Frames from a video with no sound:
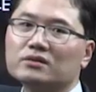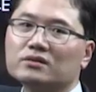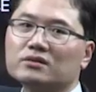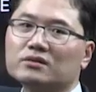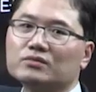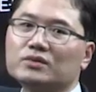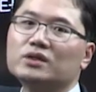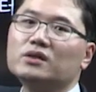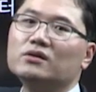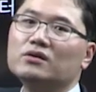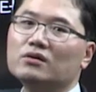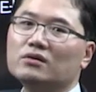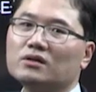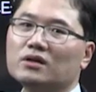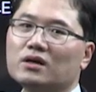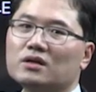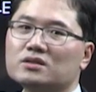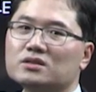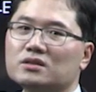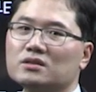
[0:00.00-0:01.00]
그럼
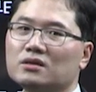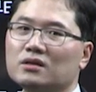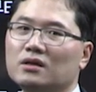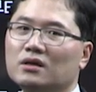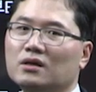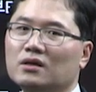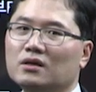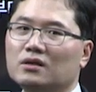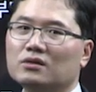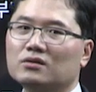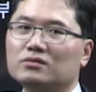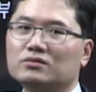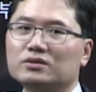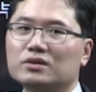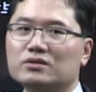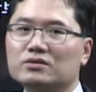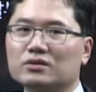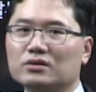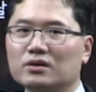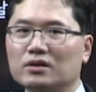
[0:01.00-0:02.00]
7년까지
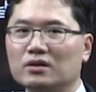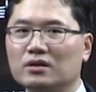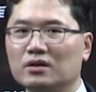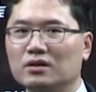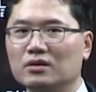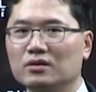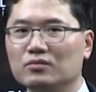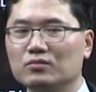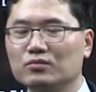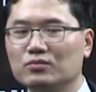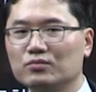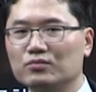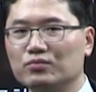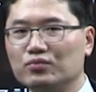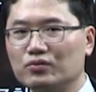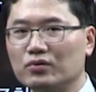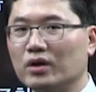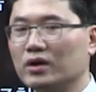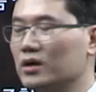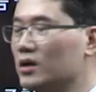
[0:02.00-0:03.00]
국세청이
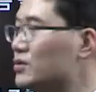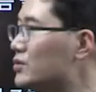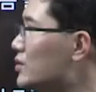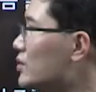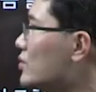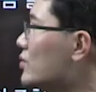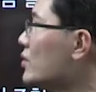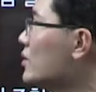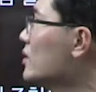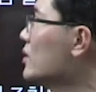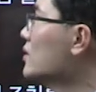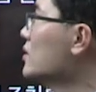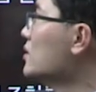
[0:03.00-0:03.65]
부과를 할 수 있고요.